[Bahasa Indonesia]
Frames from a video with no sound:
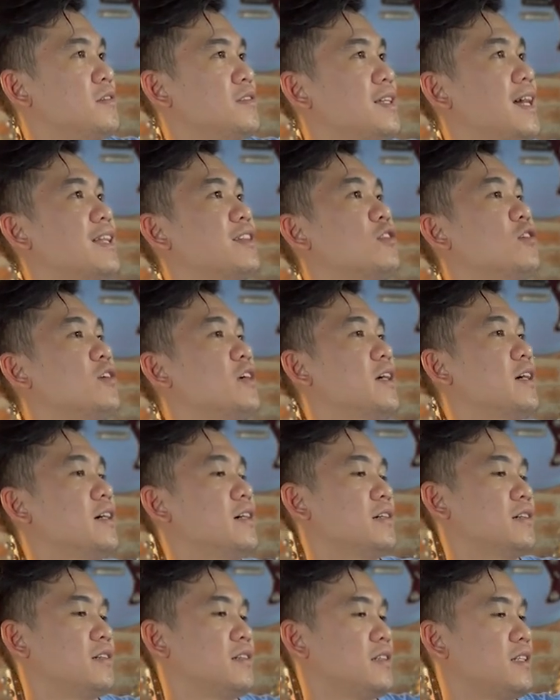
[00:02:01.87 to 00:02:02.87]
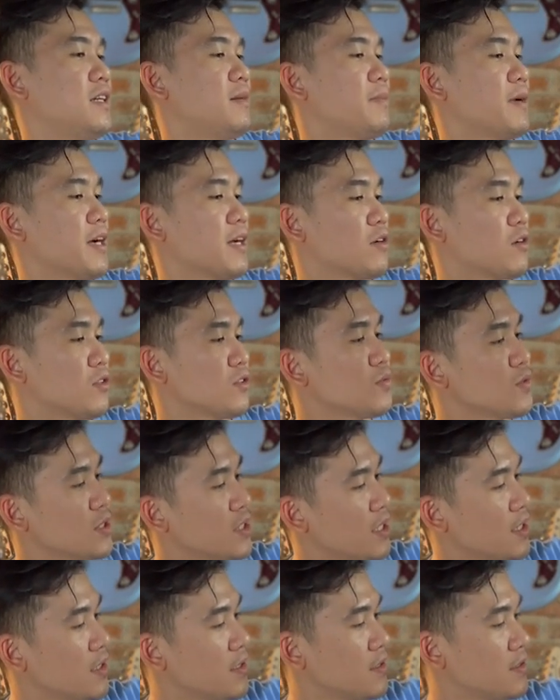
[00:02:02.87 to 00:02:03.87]
Nyatoh ya. Dia pakai
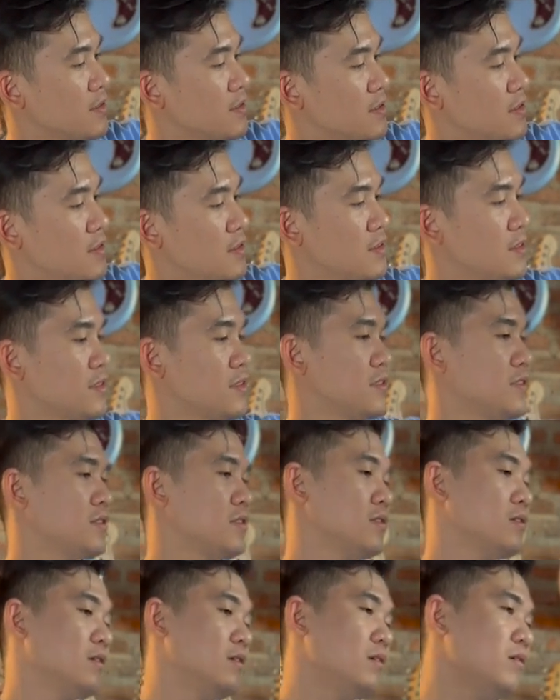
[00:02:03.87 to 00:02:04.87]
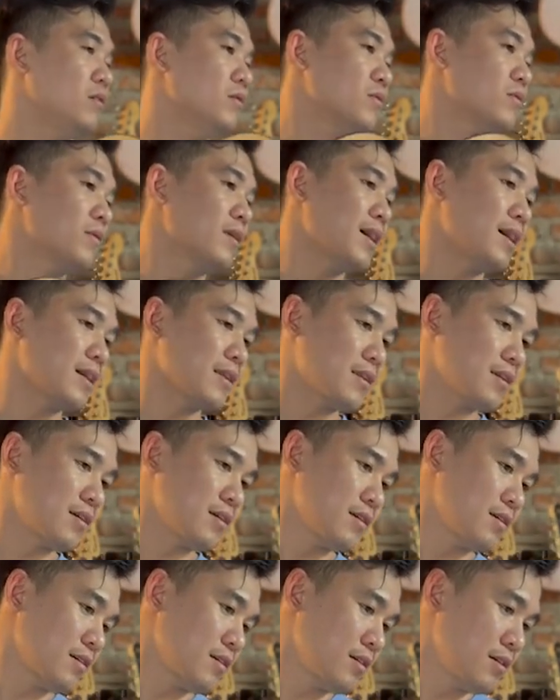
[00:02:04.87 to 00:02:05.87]
rosewood ya? Rosewood. Alright.
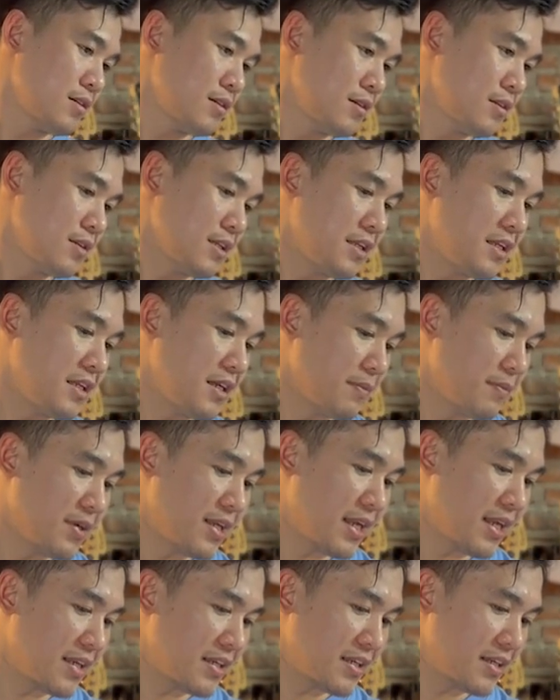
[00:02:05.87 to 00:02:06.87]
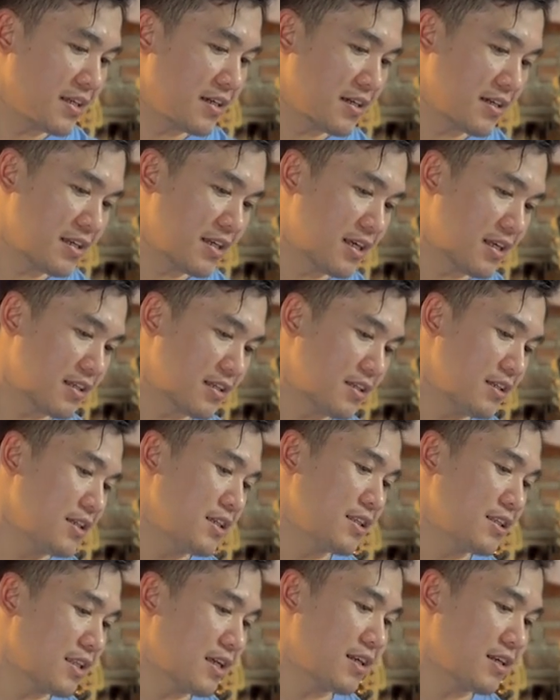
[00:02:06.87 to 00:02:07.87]
Jadi yang menariknya
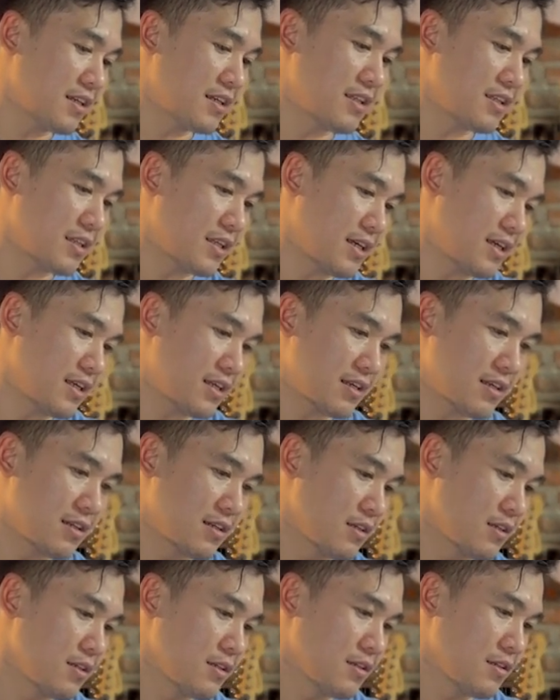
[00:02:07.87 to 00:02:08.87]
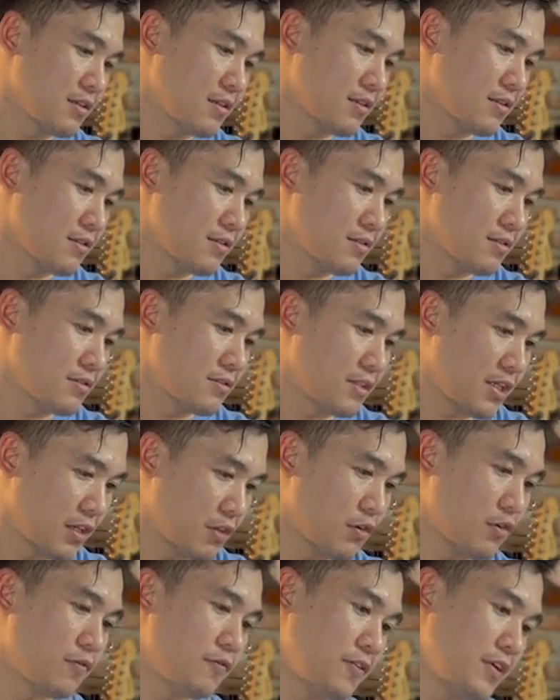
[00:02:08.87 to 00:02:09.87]
dari gitar-gitar
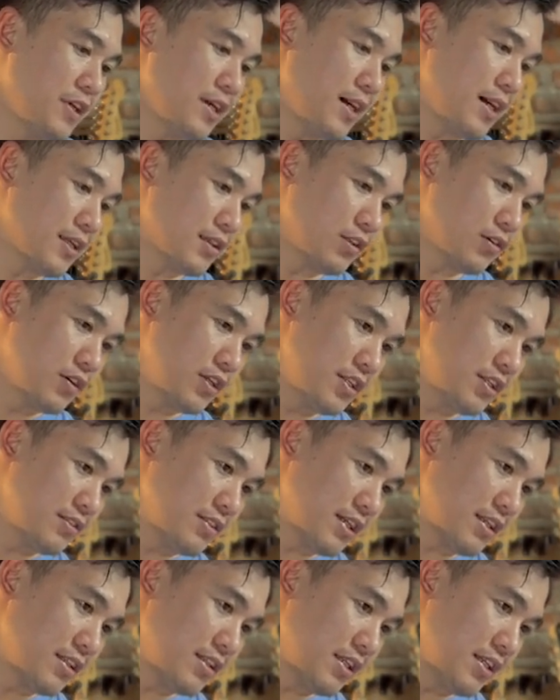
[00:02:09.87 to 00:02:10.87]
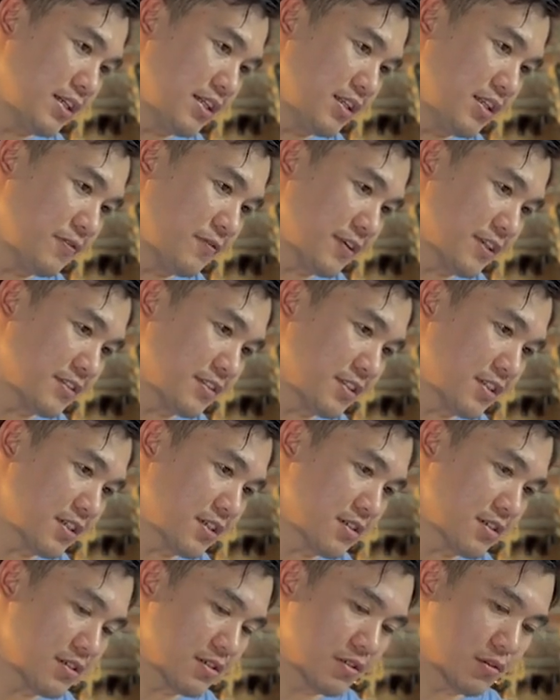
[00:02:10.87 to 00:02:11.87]
Segovia atau ini seri tingganya
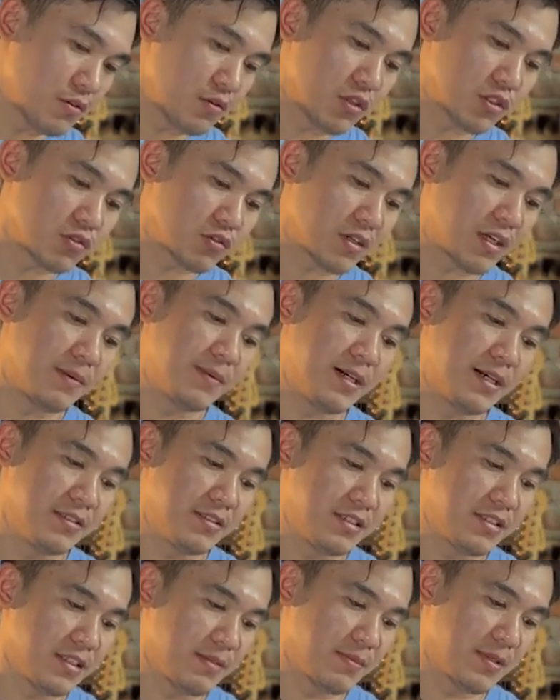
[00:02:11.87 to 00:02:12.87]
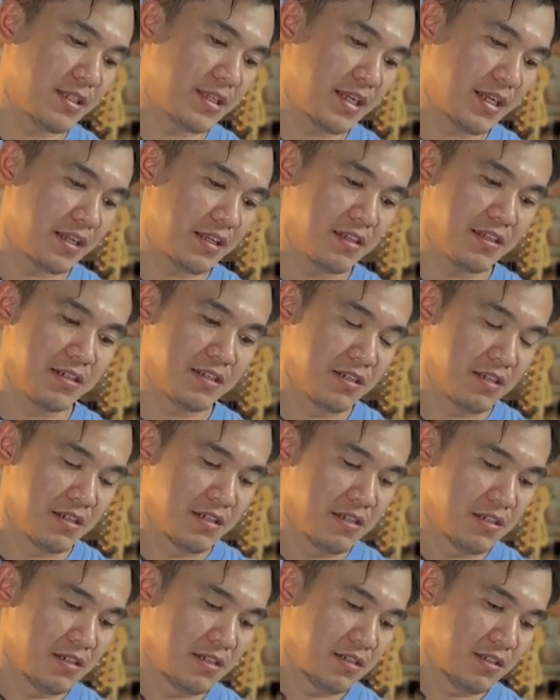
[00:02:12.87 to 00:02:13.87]
Vester, gue suka banget sih sama necknya.
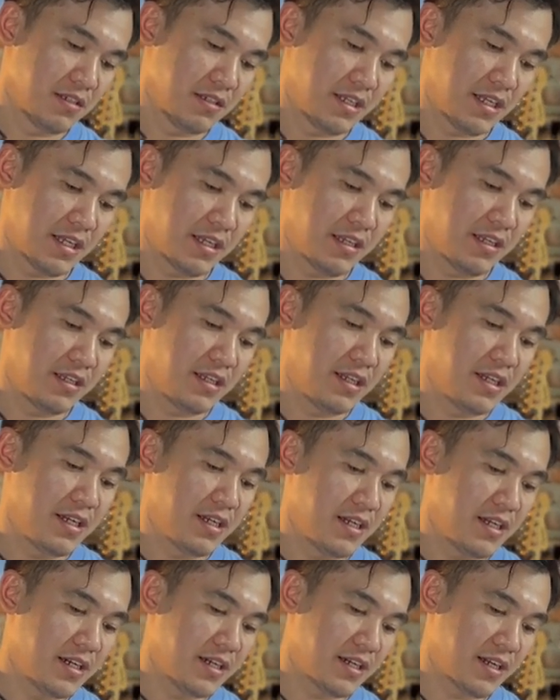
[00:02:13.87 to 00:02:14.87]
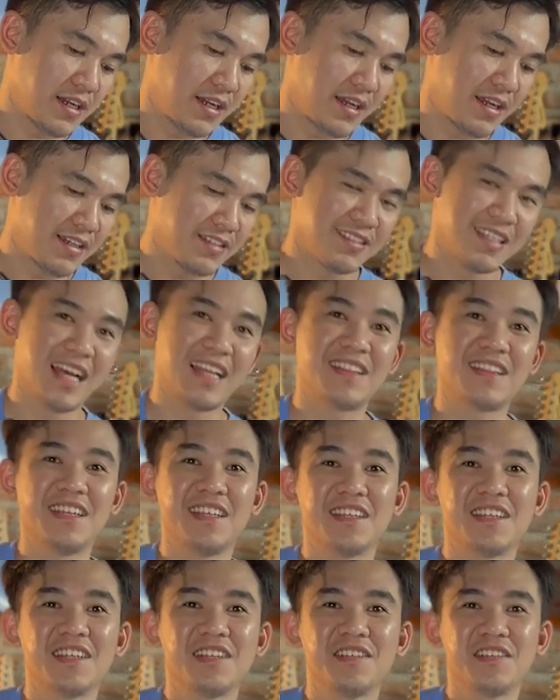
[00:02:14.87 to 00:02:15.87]
Necknya dia kayak
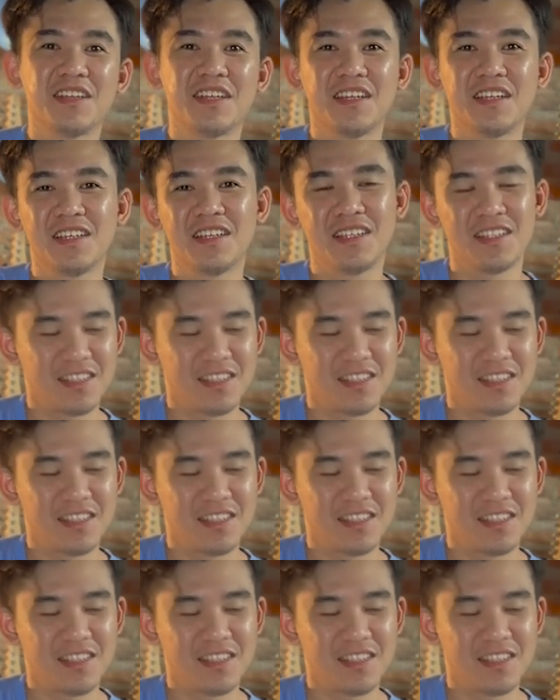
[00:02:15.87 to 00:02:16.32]
satin gitu ya.